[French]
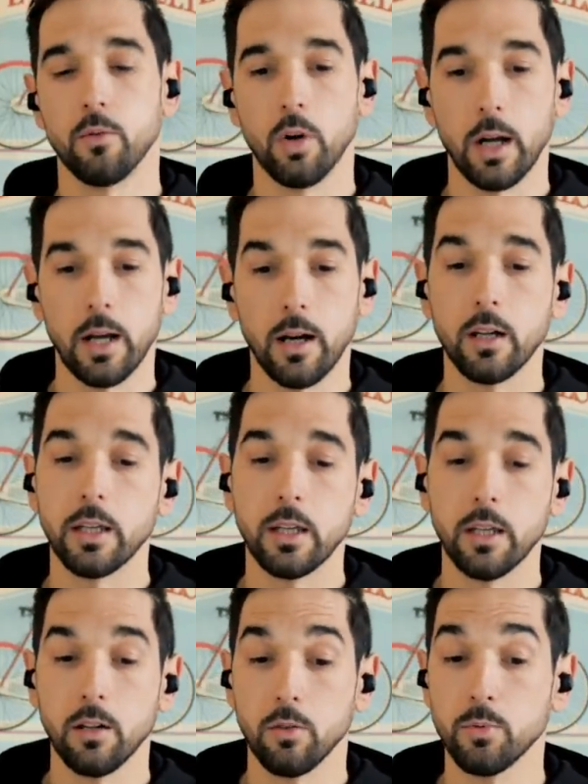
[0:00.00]
Voilà,
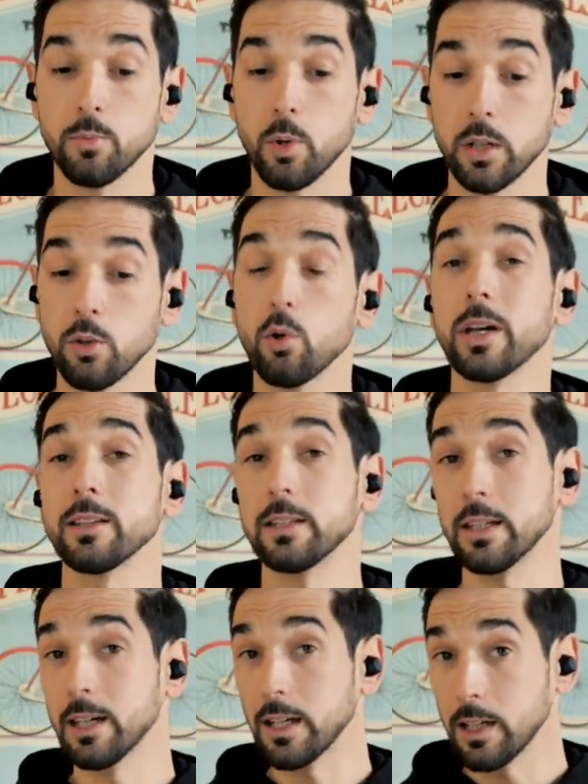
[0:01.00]
et euh, vous pourrez donc
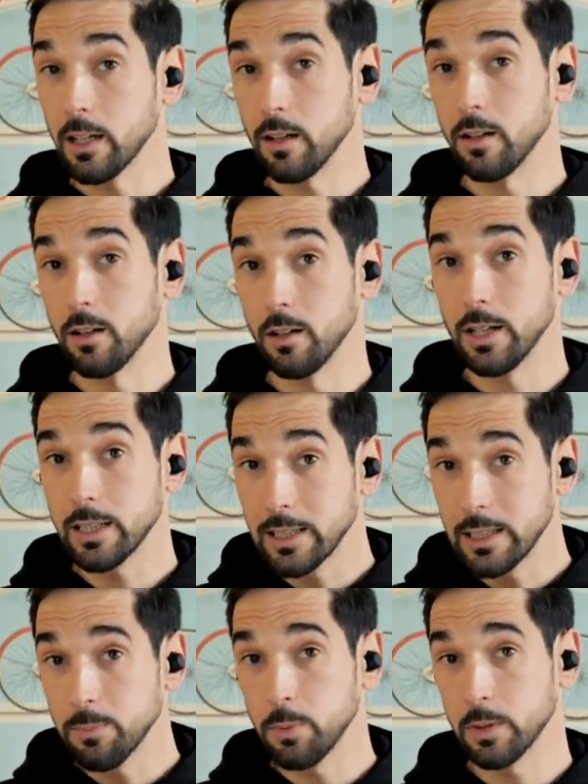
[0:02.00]
intégrer euh,
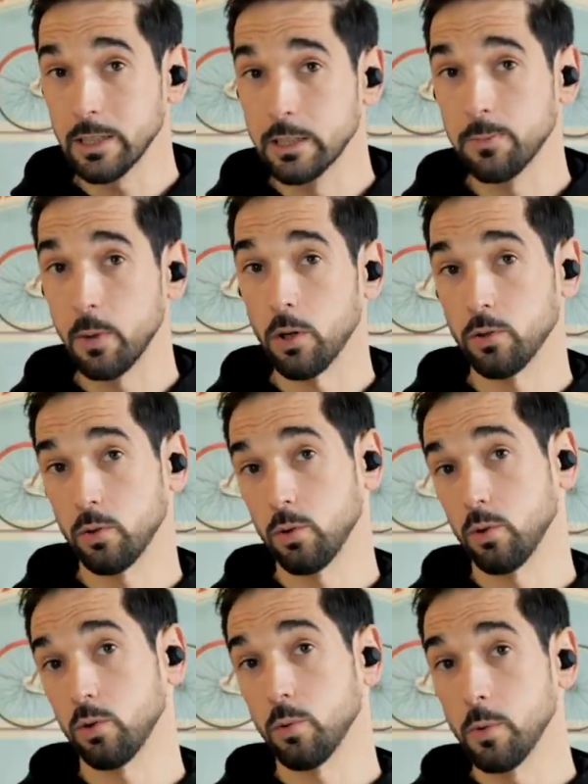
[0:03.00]
l'équipe e-sport
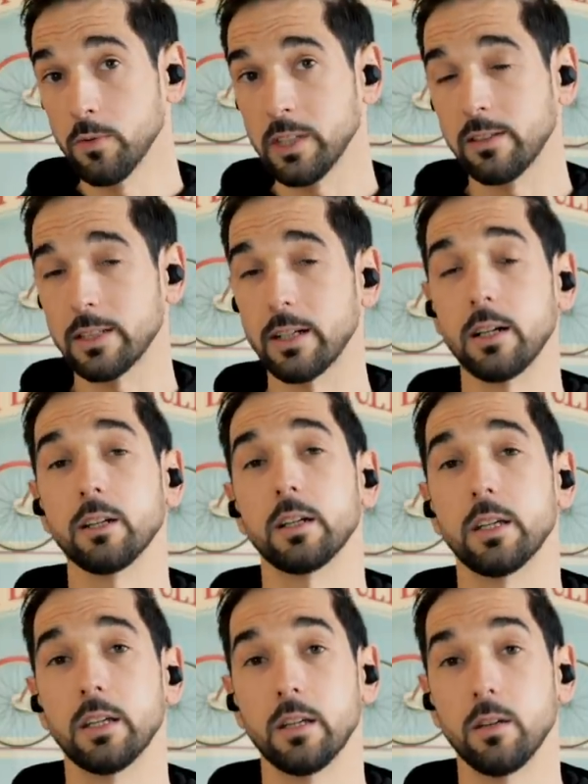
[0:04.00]
de, Movistar
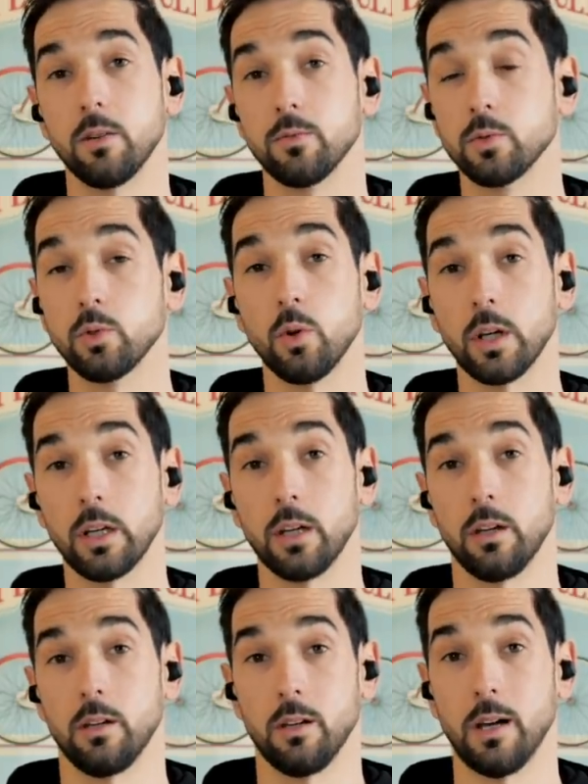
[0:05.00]
et euh, vous
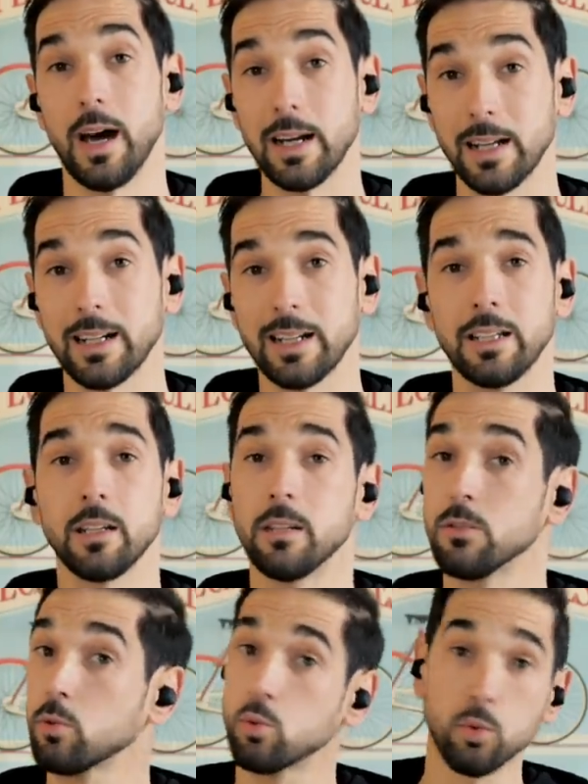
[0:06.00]
aurez à la
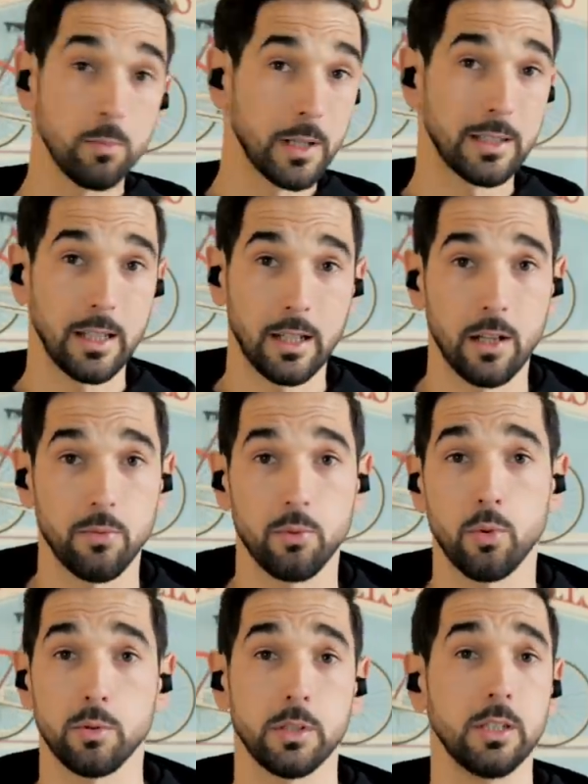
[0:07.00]
clé tout le matériel
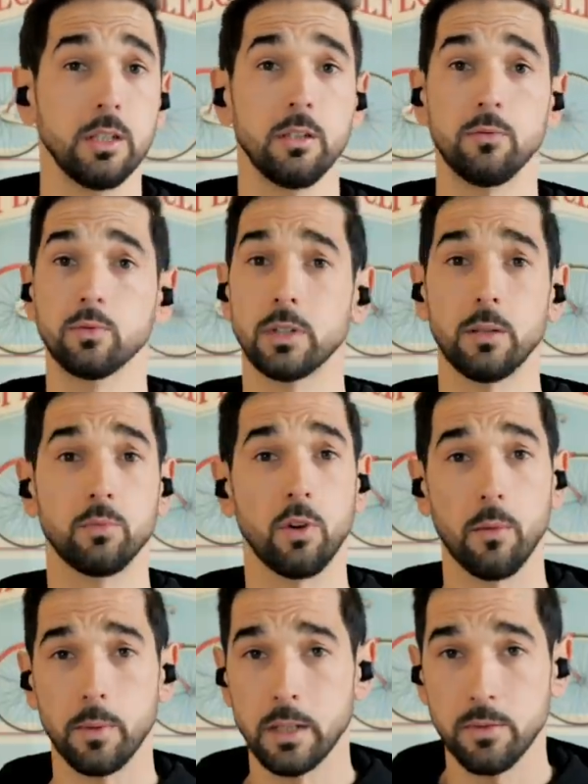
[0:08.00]
fourni, vous allez
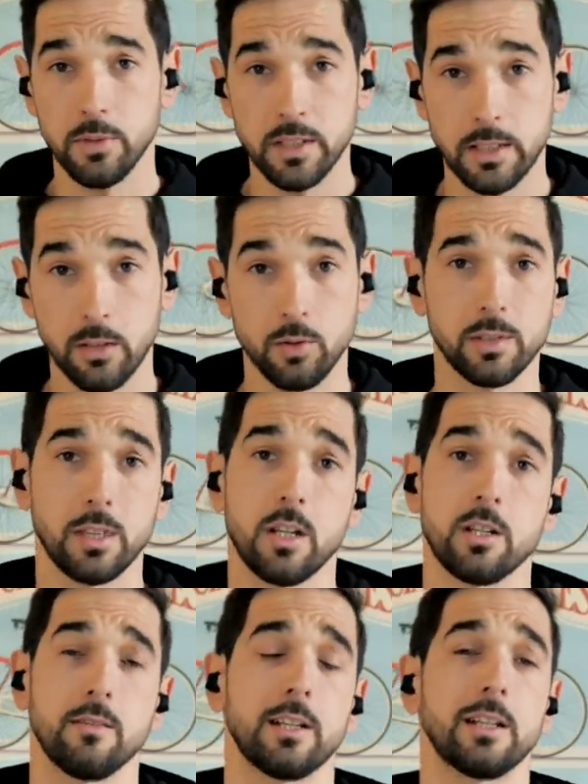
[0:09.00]
pouvoir bénéficier de
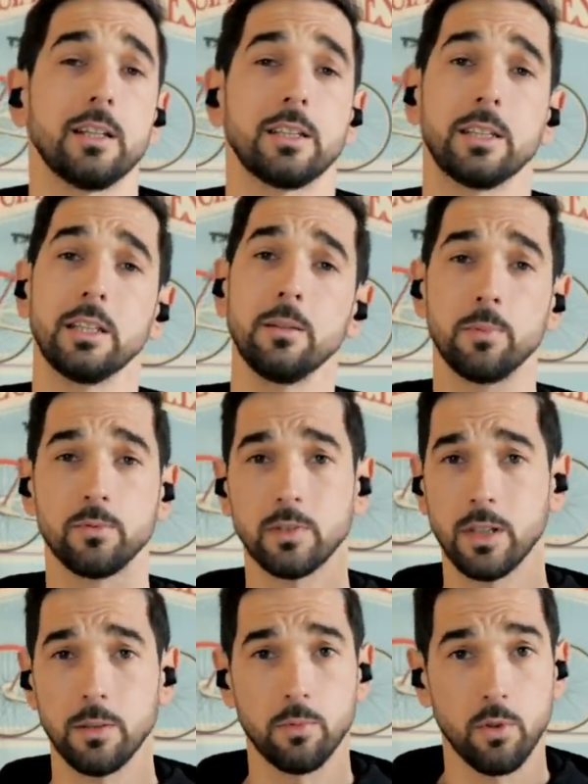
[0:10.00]
stages avec l'équipe,
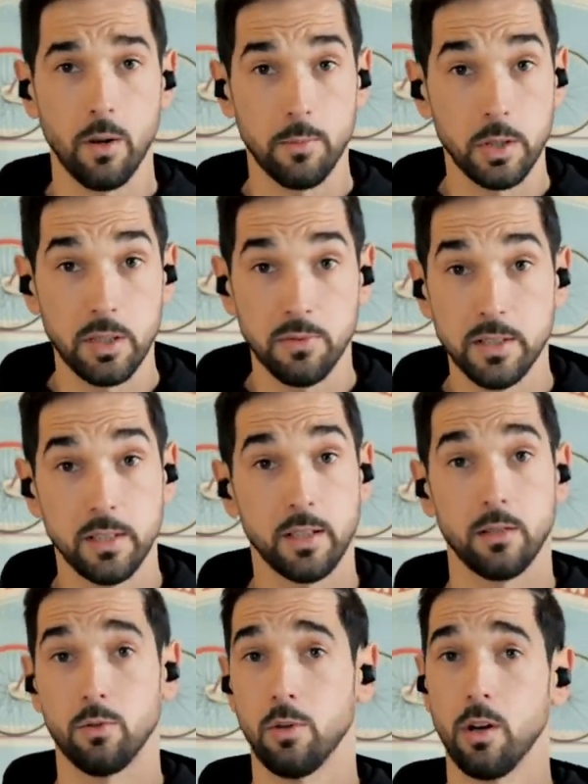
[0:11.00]
vous allez pouvoir
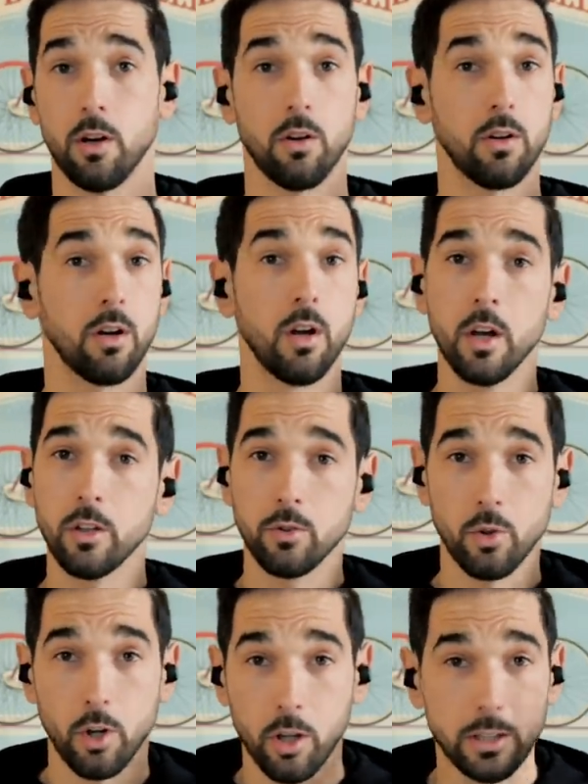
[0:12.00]
bénéficier de leur, euh,
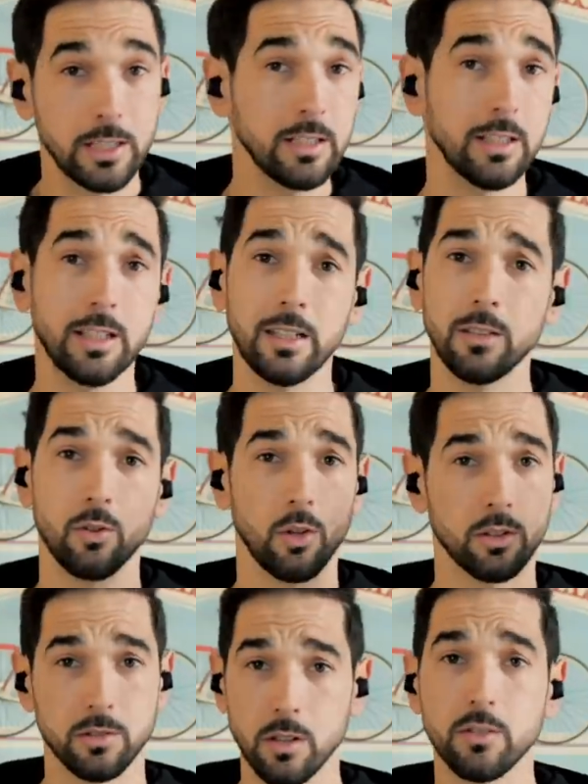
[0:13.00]
de leur kiné, de
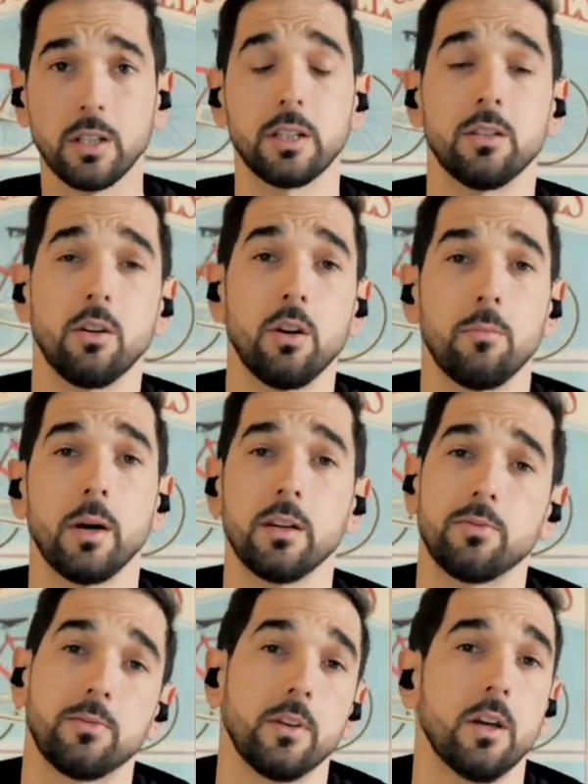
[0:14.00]
leurs entraîneurs,
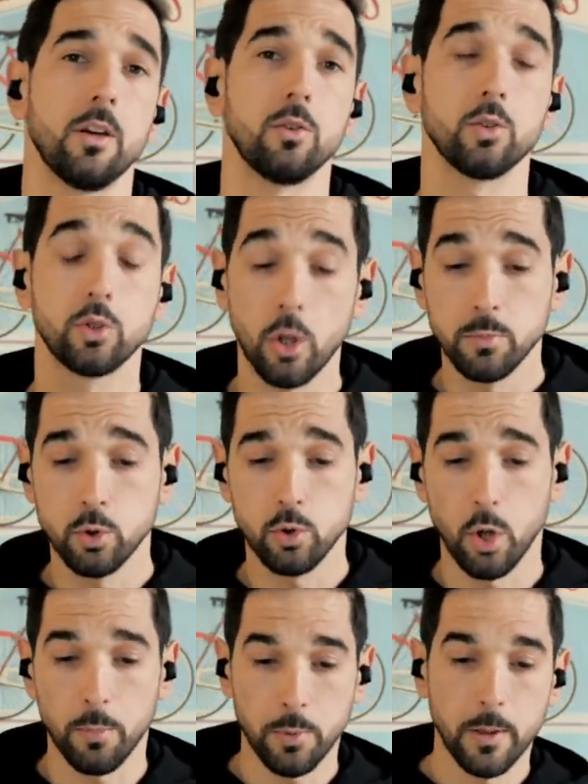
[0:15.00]
bref, le top du
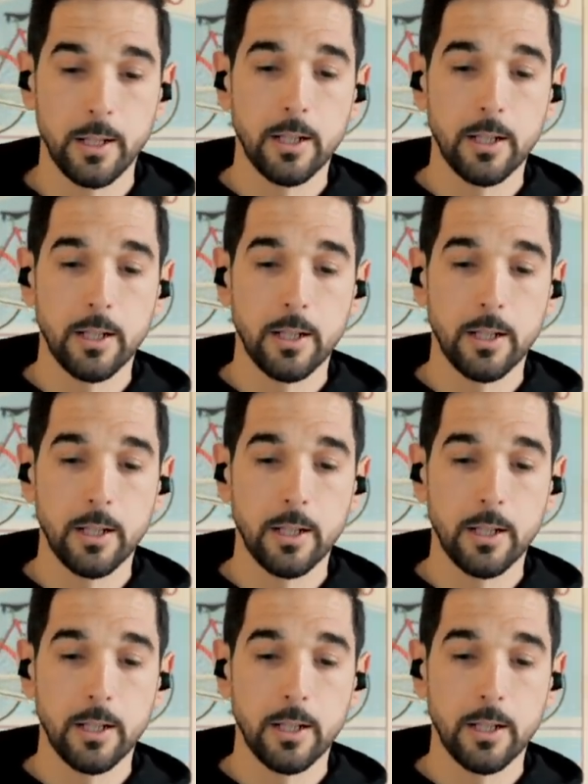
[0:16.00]
top.